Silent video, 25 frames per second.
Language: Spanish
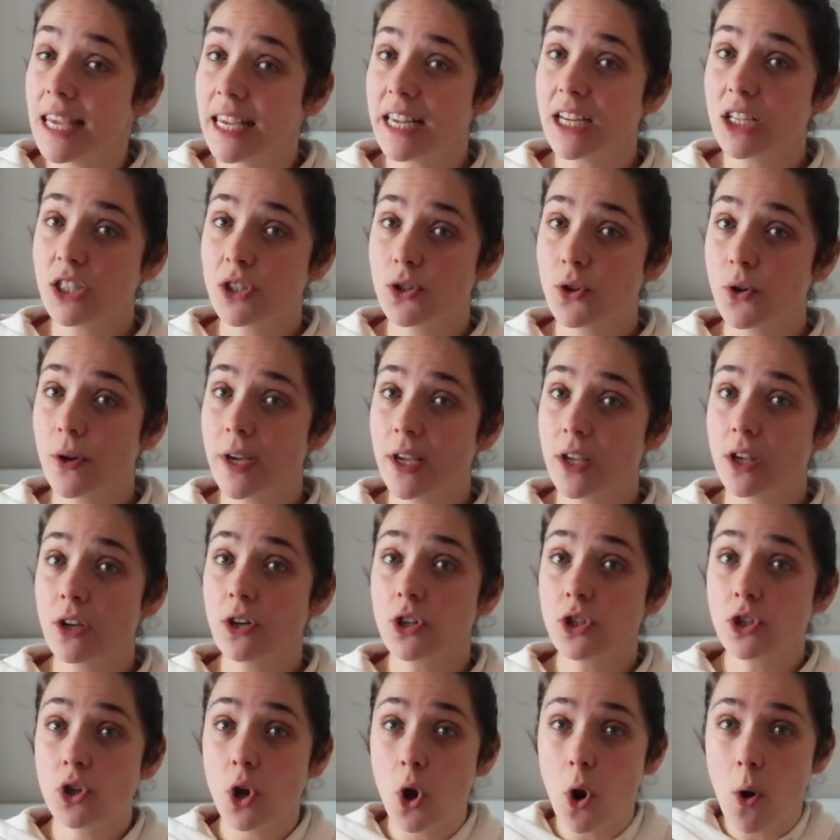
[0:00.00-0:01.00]
y esto
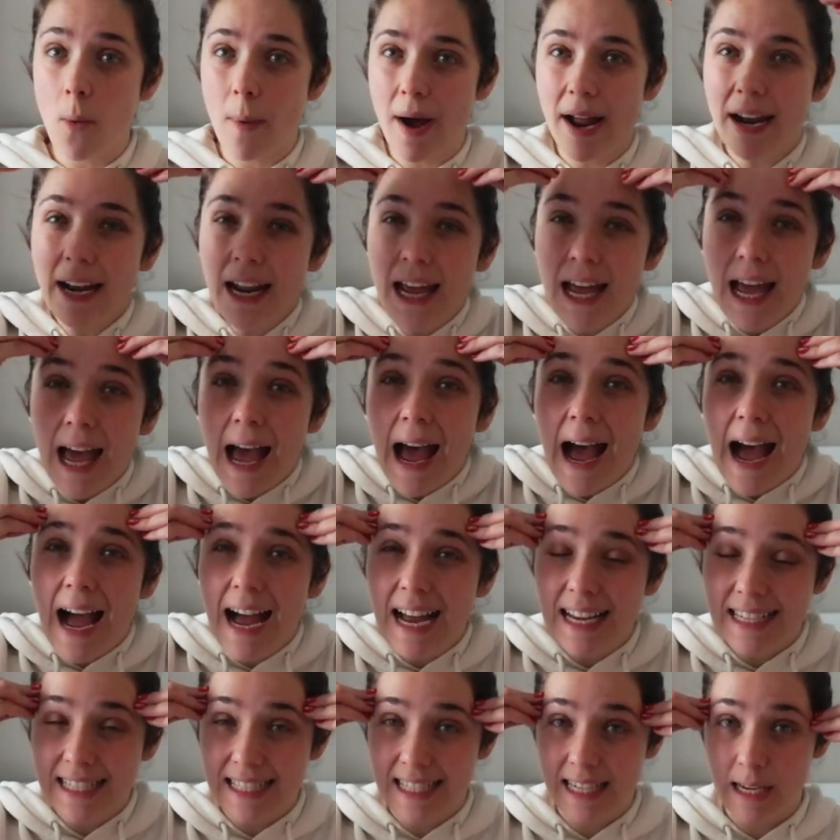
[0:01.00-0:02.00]
ellos lo van
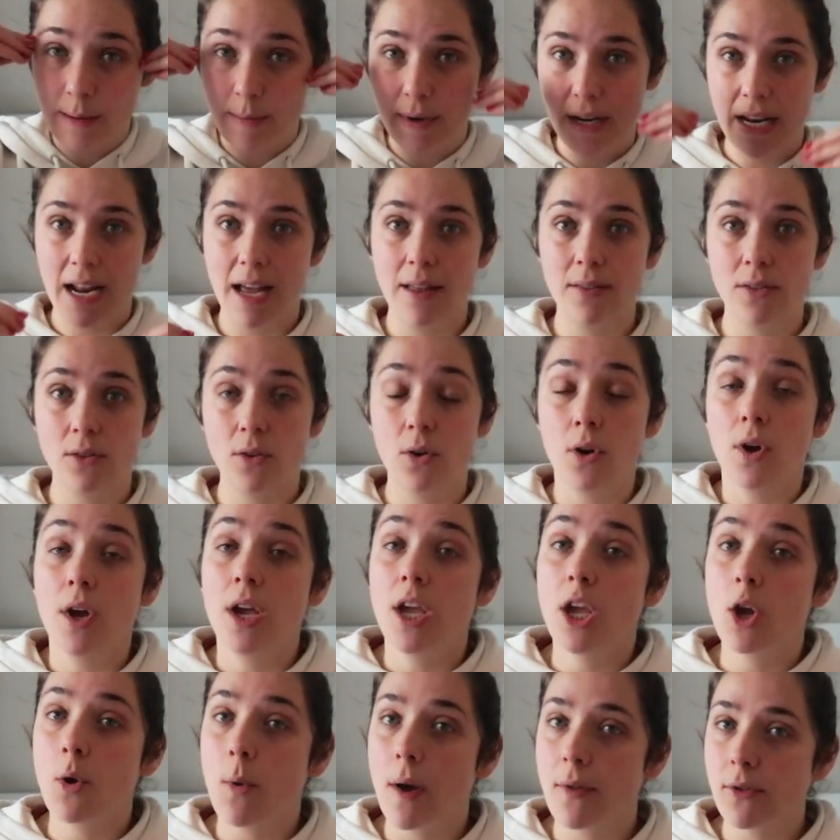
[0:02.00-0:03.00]
asimilando
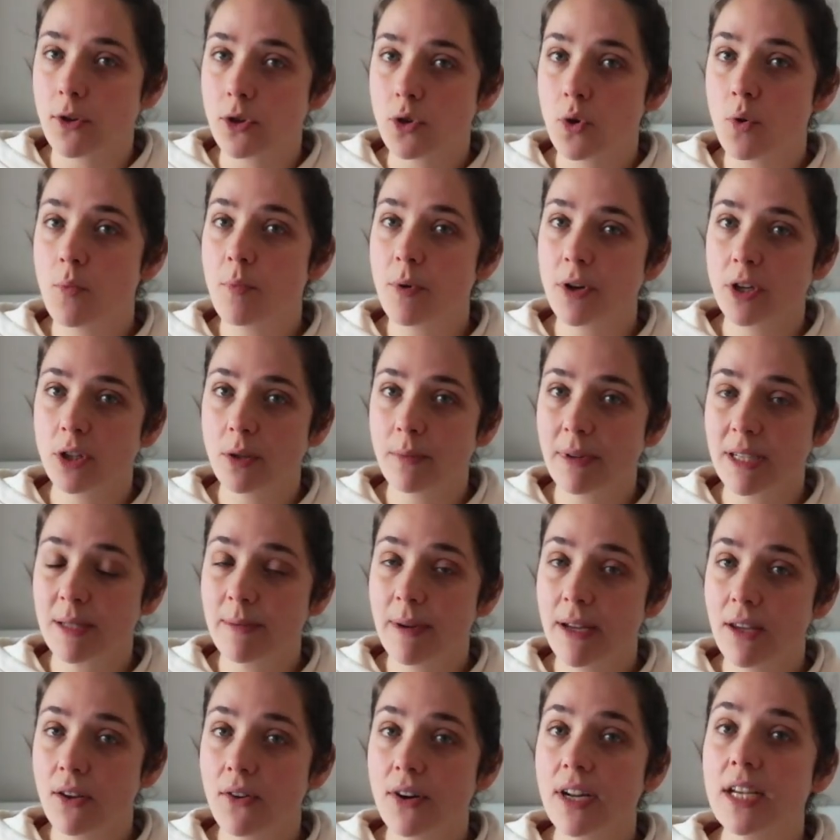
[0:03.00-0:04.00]
y cuando son un poquito más
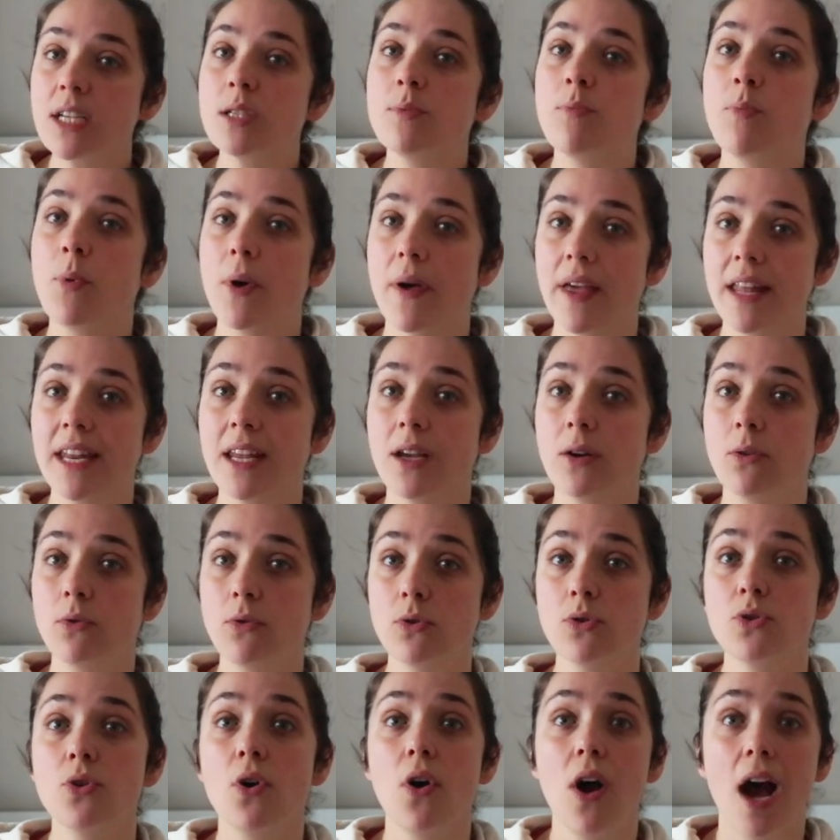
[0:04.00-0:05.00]
mayores pueden
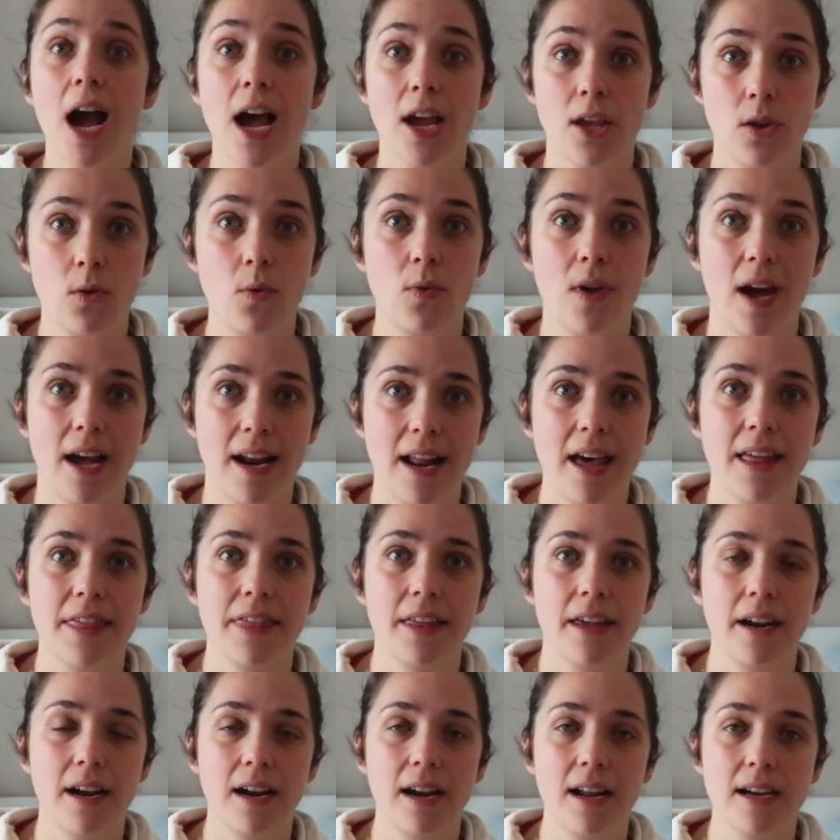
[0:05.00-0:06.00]
incluso ayudar a
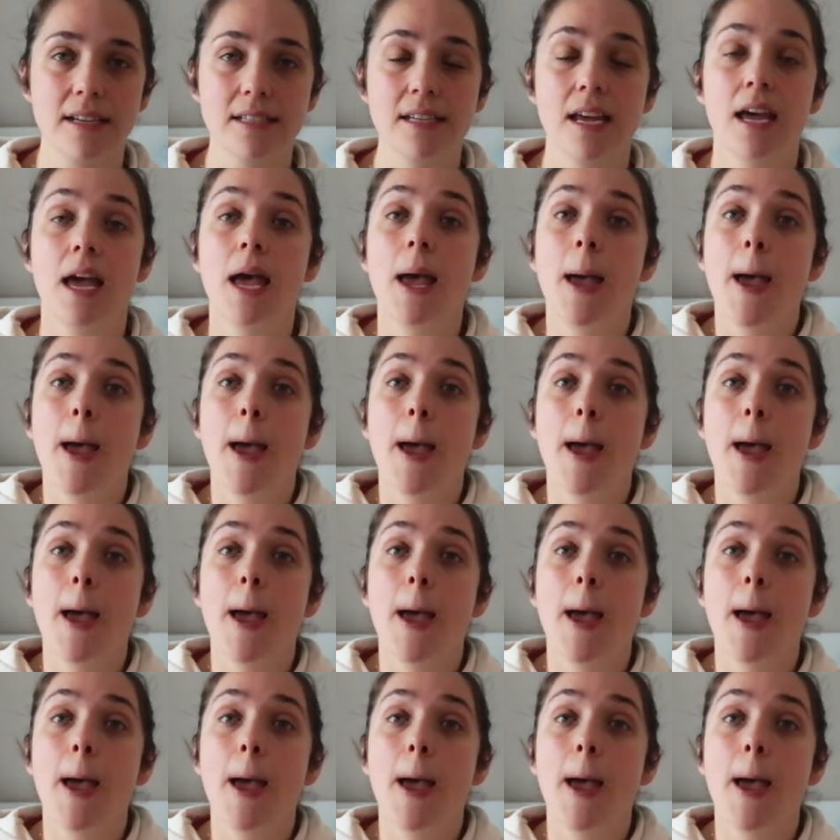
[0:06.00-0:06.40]
hacerlas.